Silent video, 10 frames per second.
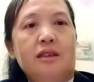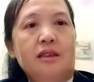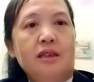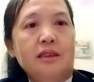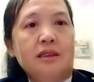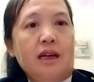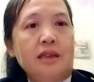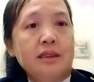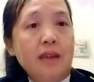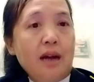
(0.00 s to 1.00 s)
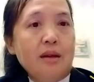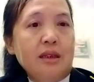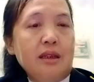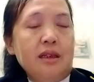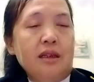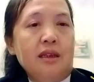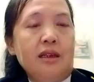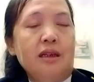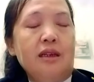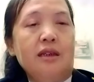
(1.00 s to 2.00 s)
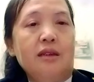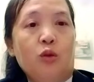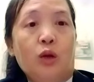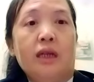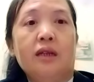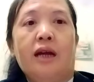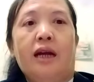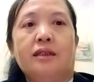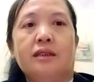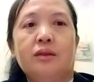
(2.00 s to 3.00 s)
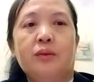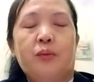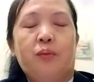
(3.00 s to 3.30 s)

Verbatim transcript: thiệt xã sang lì và nữ hải sự